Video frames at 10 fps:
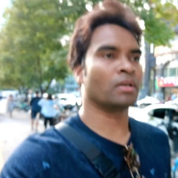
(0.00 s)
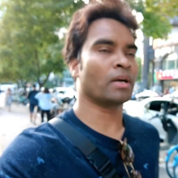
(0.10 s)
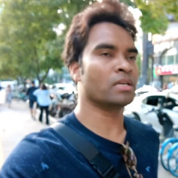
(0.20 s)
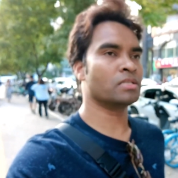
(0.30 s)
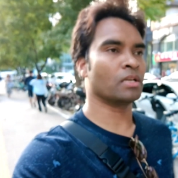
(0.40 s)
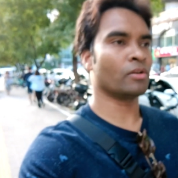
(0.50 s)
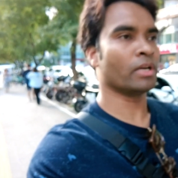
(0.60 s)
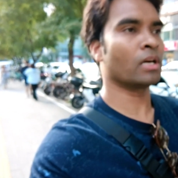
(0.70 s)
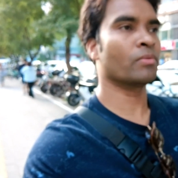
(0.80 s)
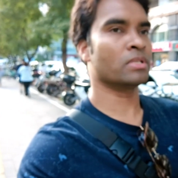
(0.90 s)
गाइस चलो
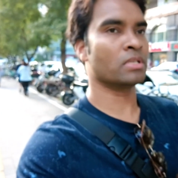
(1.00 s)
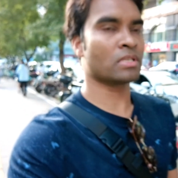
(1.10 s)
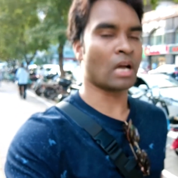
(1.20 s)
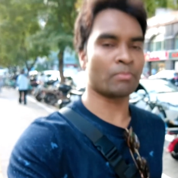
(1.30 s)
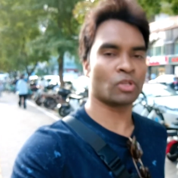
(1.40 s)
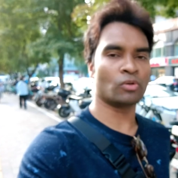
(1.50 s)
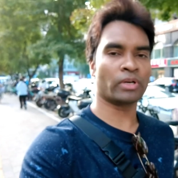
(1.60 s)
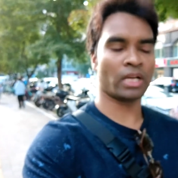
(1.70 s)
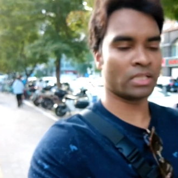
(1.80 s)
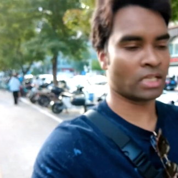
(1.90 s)
यार वैसे शाम तो हो
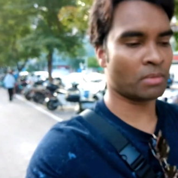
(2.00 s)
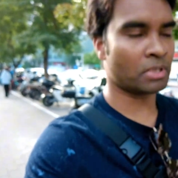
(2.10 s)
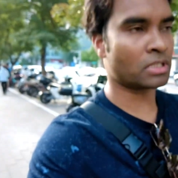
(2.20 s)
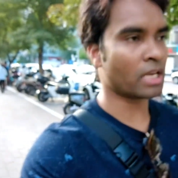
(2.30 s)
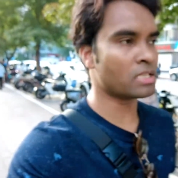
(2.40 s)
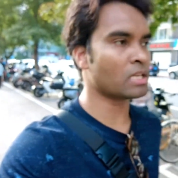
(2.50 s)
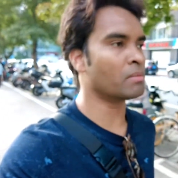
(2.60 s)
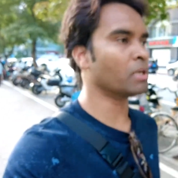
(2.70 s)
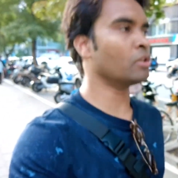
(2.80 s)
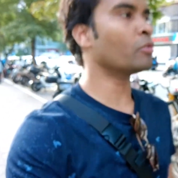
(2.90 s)
गया छः बज गए
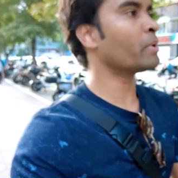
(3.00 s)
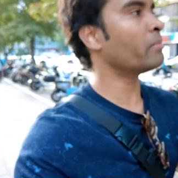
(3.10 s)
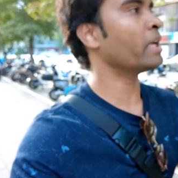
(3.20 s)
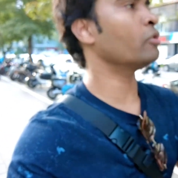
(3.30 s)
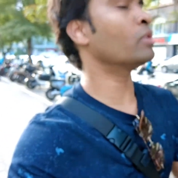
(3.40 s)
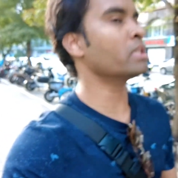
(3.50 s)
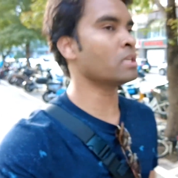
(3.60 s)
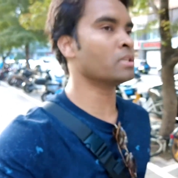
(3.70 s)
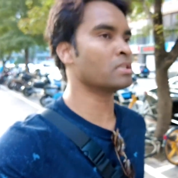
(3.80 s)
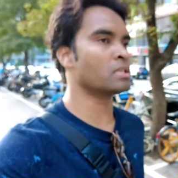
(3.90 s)
शाम के तो फिर मैं योगा
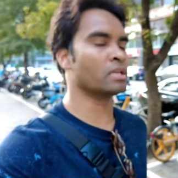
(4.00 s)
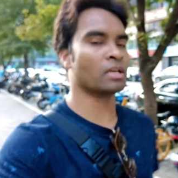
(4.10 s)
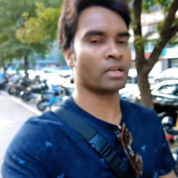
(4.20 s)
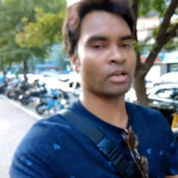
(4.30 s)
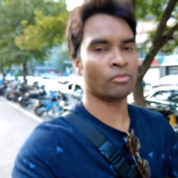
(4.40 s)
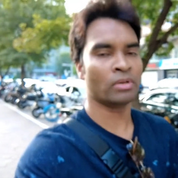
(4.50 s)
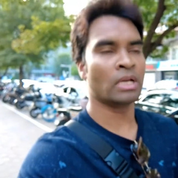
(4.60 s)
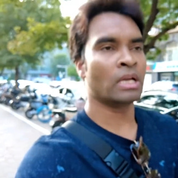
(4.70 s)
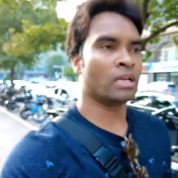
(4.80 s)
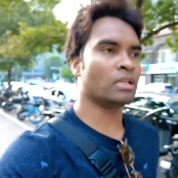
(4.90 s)
सेंटर से निकल गया
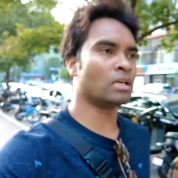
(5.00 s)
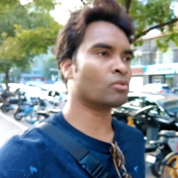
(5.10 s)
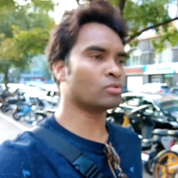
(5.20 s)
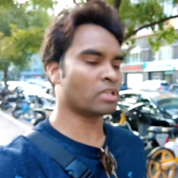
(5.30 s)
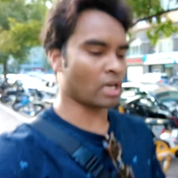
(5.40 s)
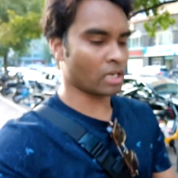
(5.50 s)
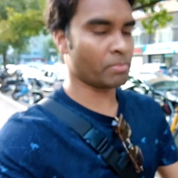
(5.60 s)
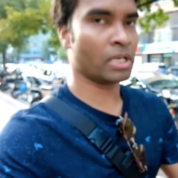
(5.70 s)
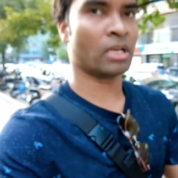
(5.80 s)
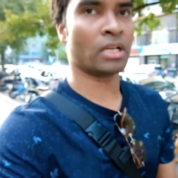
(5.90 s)
हूँ इधर कुछ खाने
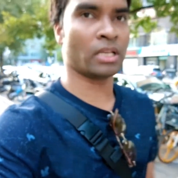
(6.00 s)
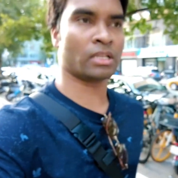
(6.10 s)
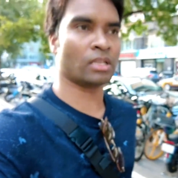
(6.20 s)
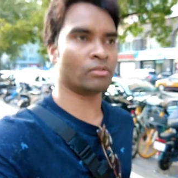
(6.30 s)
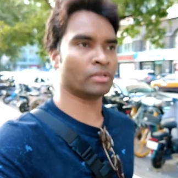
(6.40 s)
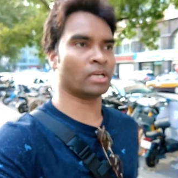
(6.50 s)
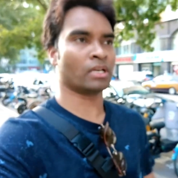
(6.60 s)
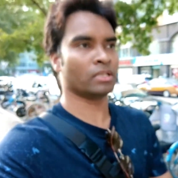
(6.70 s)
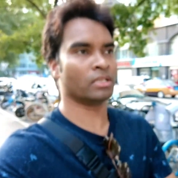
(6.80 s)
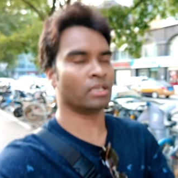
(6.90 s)
पीने का देखता हूँ
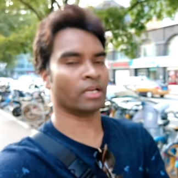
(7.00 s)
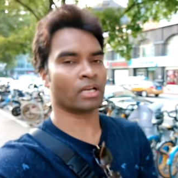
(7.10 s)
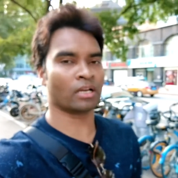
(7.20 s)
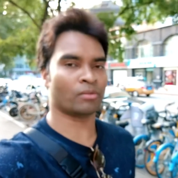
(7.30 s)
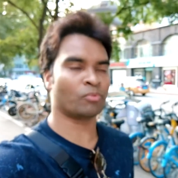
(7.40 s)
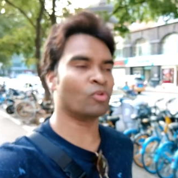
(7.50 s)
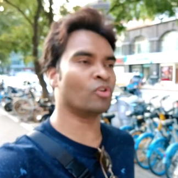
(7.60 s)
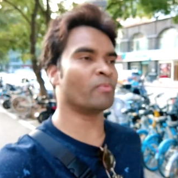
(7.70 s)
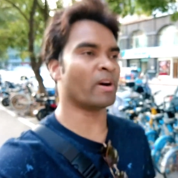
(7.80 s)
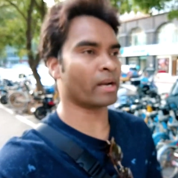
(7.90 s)
यार इधर एक फूड
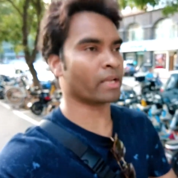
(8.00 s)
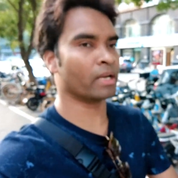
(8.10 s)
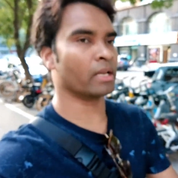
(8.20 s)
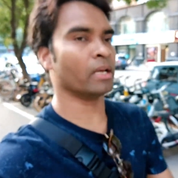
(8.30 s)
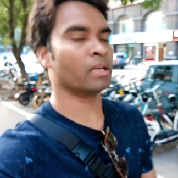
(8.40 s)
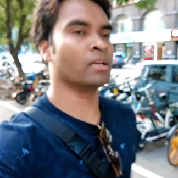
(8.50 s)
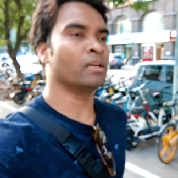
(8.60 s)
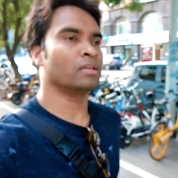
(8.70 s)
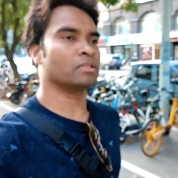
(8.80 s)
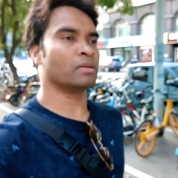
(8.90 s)
मार्केट है
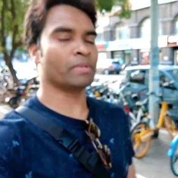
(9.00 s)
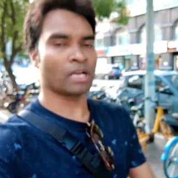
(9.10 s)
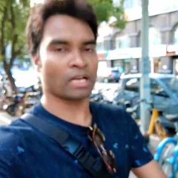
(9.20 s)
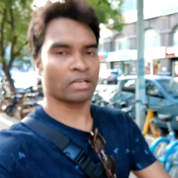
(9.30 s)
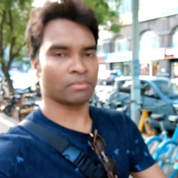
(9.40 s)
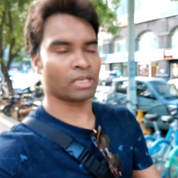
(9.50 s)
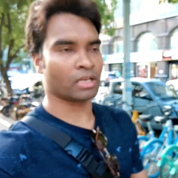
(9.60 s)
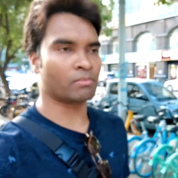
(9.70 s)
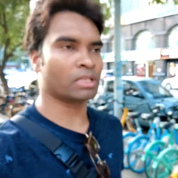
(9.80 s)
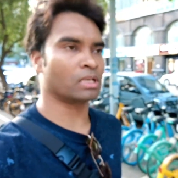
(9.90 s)
जहाँ पे खाने पीने
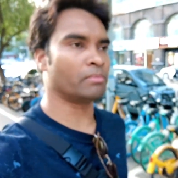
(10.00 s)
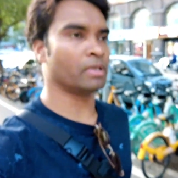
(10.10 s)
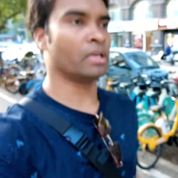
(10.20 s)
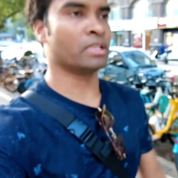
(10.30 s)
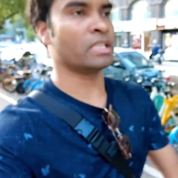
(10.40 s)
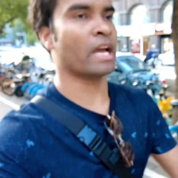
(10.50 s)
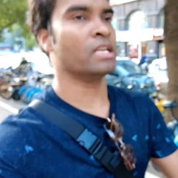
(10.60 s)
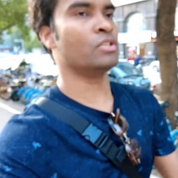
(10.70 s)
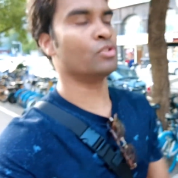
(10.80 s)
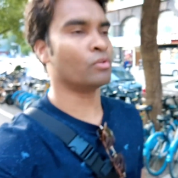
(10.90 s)
का मतलब
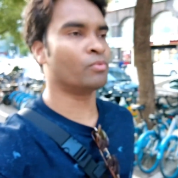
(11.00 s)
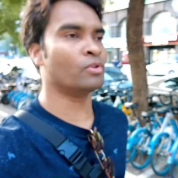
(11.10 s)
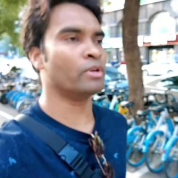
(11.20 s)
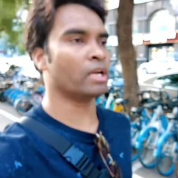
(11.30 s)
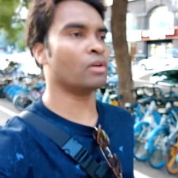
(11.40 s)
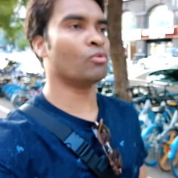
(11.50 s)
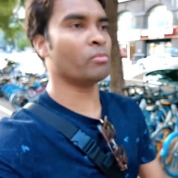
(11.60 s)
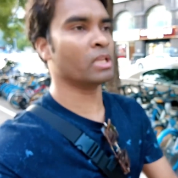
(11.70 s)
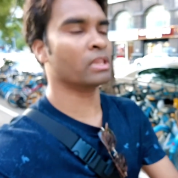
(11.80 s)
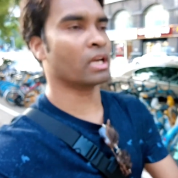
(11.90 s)
चाइनीज़ जो फूड है ना वो
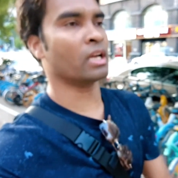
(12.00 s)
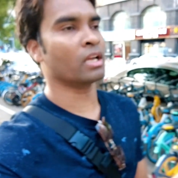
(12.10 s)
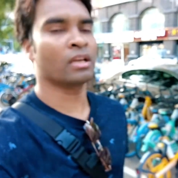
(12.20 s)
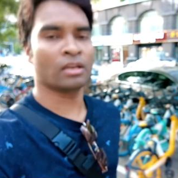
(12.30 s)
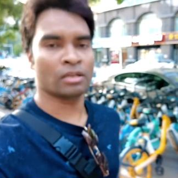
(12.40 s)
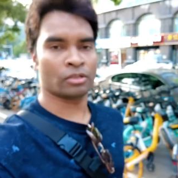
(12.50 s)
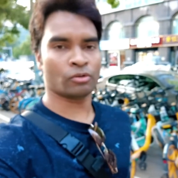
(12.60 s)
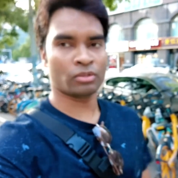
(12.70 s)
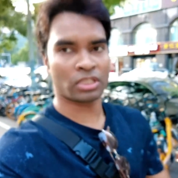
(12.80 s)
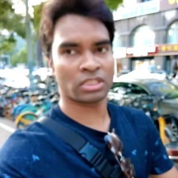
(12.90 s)
मिलता है तो
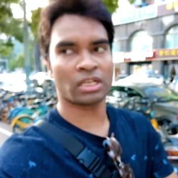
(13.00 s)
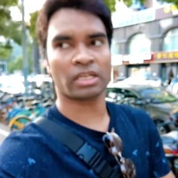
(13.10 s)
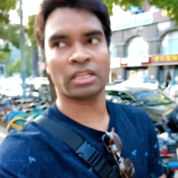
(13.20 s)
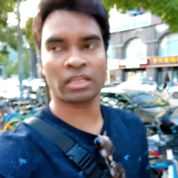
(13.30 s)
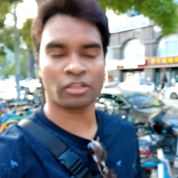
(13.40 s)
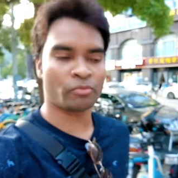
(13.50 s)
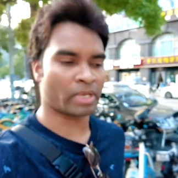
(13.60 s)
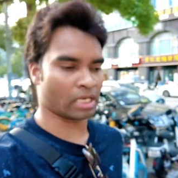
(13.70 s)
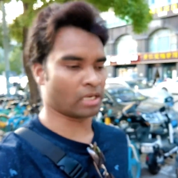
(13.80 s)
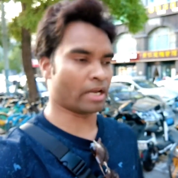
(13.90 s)
उधर चल के देखता हूँ
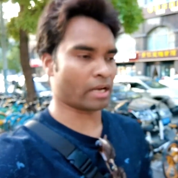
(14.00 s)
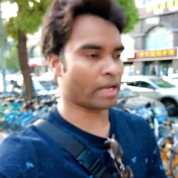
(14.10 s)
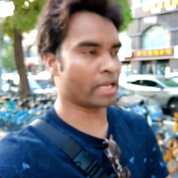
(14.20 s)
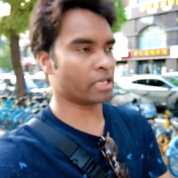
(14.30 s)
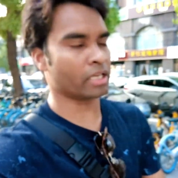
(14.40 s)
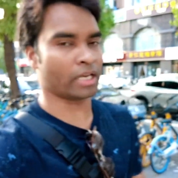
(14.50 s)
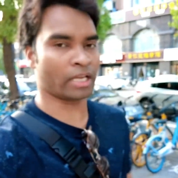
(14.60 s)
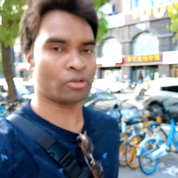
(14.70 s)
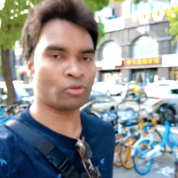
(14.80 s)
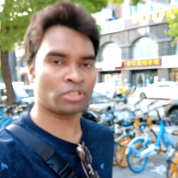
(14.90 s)
मेरे लायक है कि नहीं
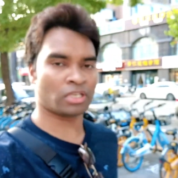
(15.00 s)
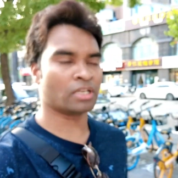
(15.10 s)
कुछ